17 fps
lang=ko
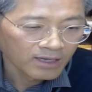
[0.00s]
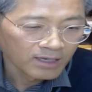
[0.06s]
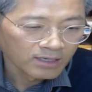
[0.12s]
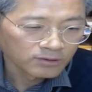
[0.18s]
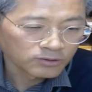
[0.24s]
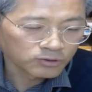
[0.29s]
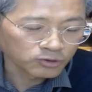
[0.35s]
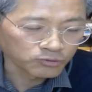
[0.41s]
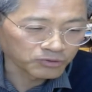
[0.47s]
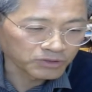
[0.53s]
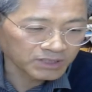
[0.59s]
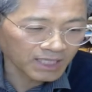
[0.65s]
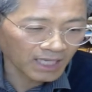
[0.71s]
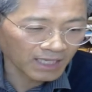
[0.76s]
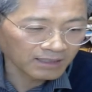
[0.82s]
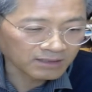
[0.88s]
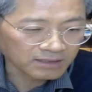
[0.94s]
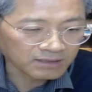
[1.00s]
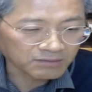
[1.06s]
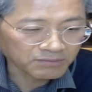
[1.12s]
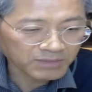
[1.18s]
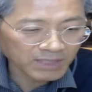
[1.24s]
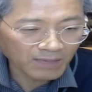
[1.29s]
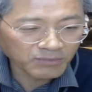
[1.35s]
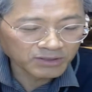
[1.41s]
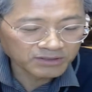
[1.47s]
중생
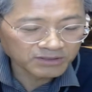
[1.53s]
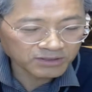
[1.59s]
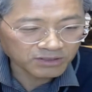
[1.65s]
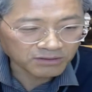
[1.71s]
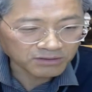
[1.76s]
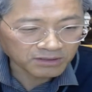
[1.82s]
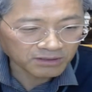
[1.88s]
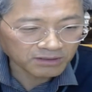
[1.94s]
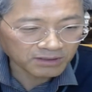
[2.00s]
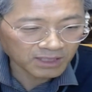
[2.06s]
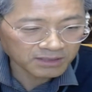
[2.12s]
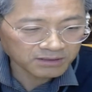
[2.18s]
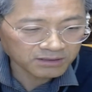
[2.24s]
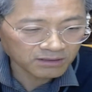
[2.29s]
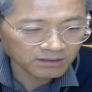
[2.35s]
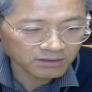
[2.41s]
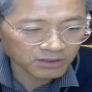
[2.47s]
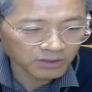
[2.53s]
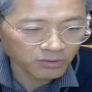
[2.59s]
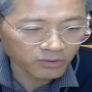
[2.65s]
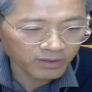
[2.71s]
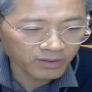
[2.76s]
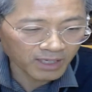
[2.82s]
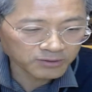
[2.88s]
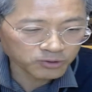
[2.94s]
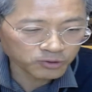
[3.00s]
거듭남은 성령께서
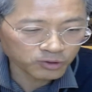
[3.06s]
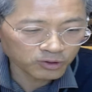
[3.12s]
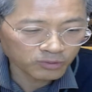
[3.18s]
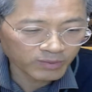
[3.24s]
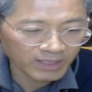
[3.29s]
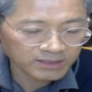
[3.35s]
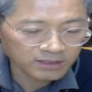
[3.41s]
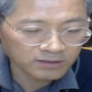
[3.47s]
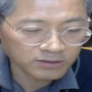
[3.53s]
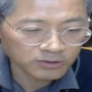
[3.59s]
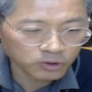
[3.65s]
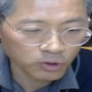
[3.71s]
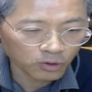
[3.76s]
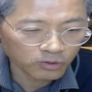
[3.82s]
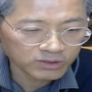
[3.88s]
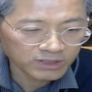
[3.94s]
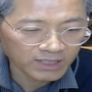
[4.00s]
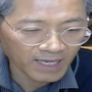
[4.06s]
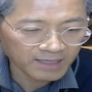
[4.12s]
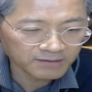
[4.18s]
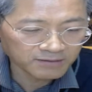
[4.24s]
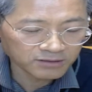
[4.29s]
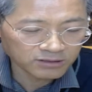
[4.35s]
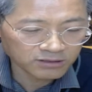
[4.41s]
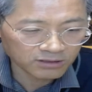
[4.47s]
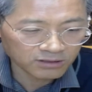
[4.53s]
영혼에 주입하신
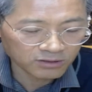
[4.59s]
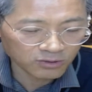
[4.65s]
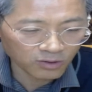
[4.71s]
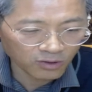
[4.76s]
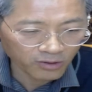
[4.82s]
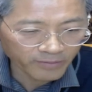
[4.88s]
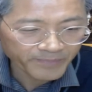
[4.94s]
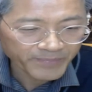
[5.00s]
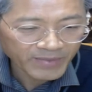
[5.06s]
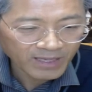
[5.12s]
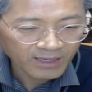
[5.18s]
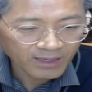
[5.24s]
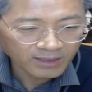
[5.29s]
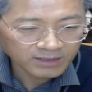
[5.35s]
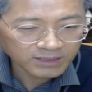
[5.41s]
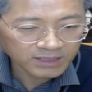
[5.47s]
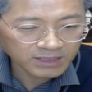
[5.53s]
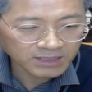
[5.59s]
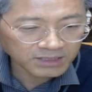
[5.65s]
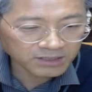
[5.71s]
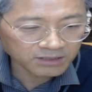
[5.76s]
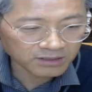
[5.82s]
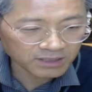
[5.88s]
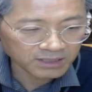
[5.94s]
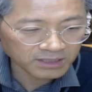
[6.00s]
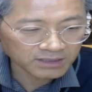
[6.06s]
초자연적이고
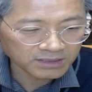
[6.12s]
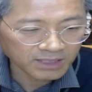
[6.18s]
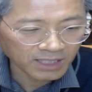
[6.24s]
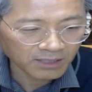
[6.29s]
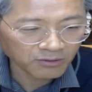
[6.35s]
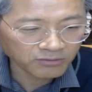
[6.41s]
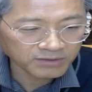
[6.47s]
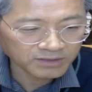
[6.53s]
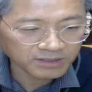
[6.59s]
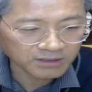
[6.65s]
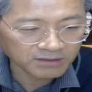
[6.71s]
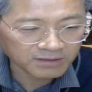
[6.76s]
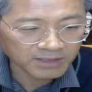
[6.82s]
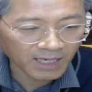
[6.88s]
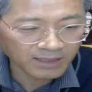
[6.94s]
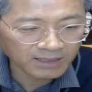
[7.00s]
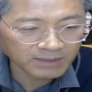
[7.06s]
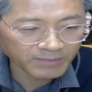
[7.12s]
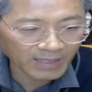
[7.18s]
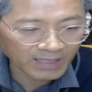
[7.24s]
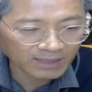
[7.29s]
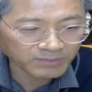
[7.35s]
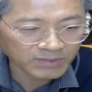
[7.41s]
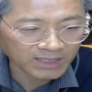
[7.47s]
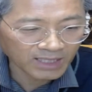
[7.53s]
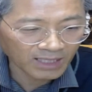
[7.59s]
신적인 새로운 성향을
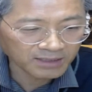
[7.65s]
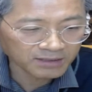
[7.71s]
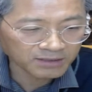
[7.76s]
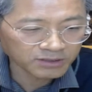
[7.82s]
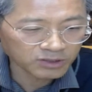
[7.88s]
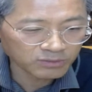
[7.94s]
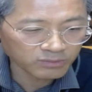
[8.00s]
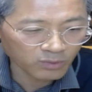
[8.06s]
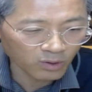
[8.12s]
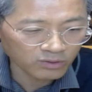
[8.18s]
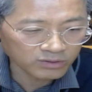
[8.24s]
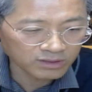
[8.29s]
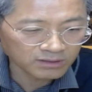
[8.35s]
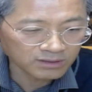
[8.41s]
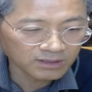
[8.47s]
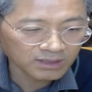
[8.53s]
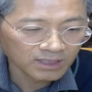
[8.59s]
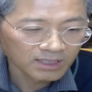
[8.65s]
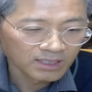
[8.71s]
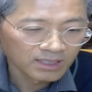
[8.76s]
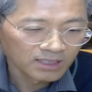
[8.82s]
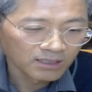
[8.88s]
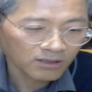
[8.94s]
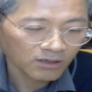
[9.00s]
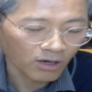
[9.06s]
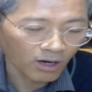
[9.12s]
말합니다. 이것이 모든
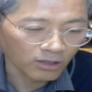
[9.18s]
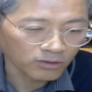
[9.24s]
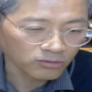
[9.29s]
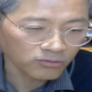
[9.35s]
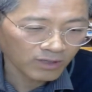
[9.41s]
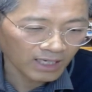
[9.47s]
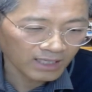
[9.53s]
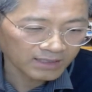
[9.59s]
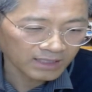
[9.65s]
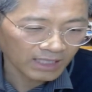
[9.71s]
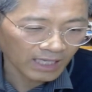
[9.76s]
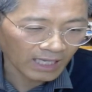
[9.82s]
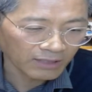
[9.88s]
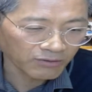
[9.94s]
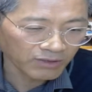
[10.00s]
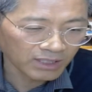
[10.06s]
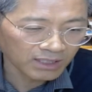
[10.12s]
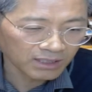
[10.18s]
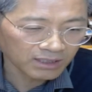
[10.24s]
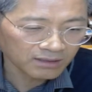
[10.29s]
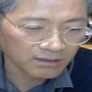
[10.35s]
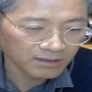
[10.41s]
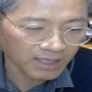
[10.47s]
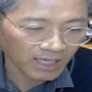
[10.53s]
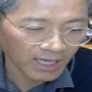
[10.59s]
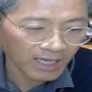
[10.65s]
거룩한
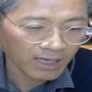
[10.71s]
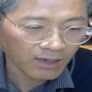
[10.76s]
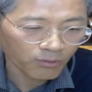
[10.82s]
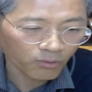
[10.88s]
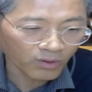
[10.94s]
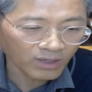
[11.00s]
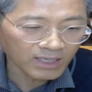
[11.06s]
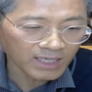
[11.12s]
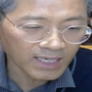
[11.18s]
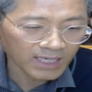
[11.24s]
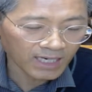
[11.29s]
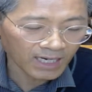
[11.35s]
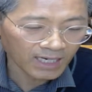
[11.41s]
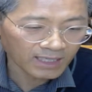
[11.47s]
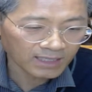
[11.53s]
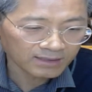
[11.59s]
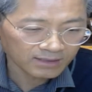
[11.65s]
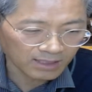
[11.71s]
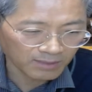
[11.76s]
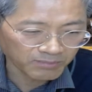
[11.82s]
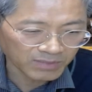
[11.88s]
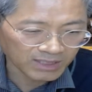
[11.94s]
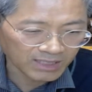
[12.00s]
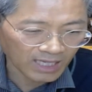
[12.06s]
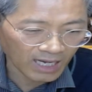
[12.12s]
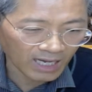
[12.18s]
행위들의 원리가
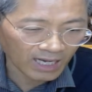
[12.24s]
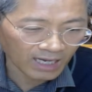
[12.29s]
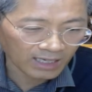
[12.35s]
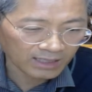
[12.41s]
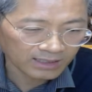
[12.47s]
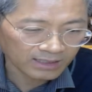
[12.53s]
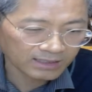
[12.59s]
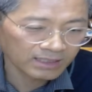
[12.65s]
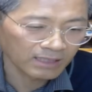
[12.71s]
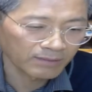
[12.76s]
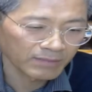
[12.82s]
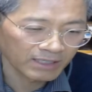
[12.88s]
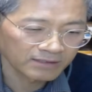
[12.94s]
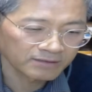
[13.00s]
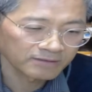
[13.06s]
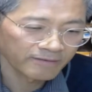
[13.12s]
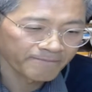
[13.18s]
됩니다. 이렇게 말했어요.